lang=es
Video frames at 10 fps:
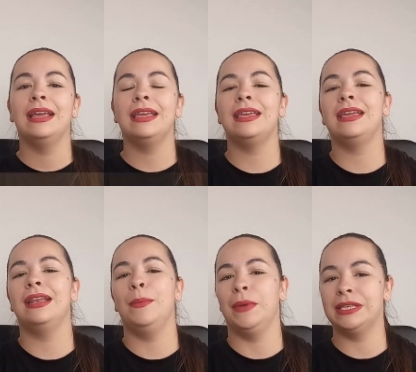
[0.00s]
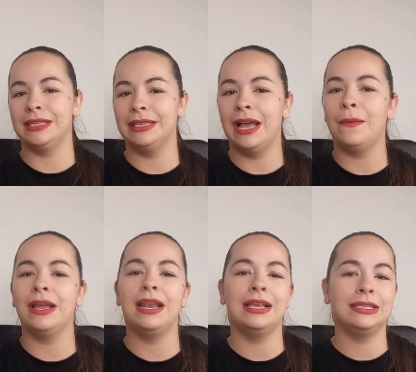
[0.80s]
y les presentaba
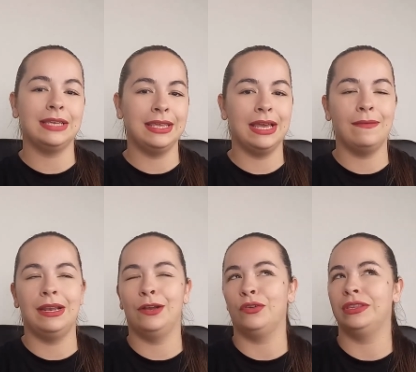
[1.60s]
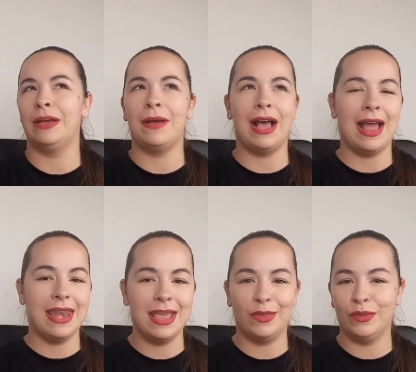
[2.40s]
y les enseñaba y les contaba
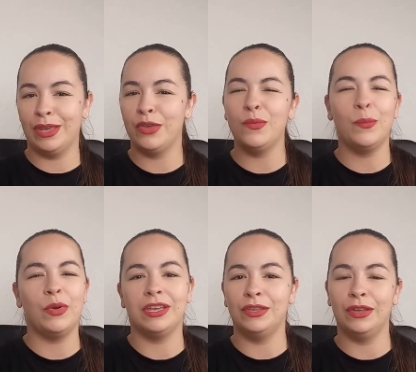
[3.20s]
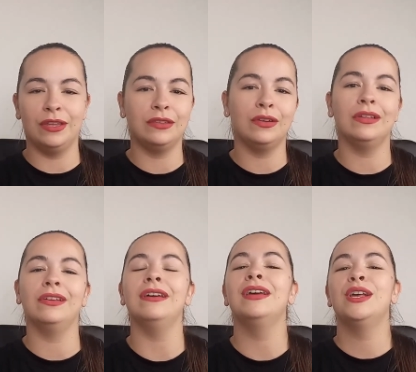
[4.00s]
anécdotas y un poquito de
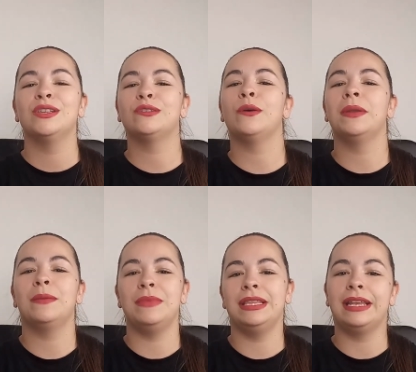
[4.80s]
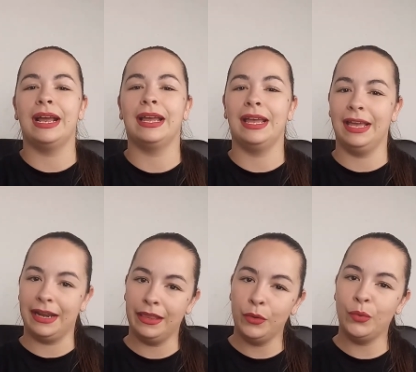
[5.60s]
todo sobre mi traje
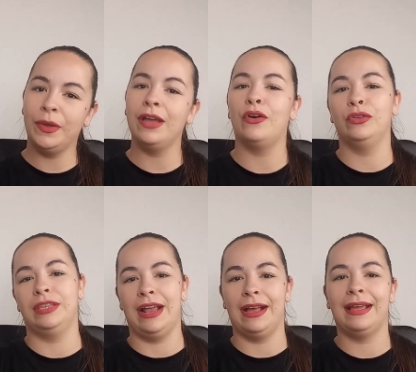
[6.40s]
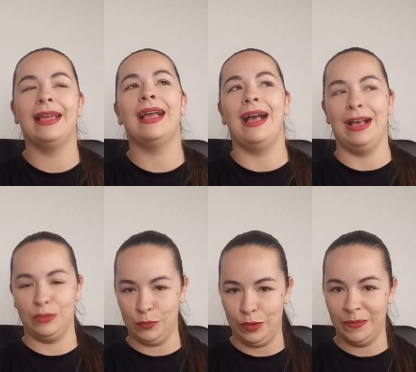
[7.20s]
RDV o traje
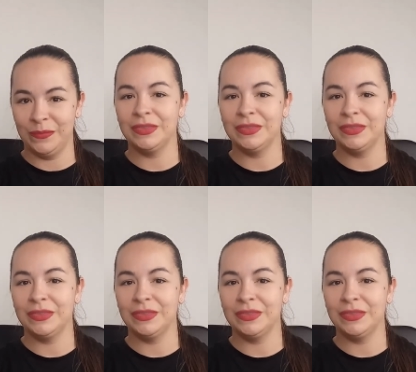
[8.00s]
azul.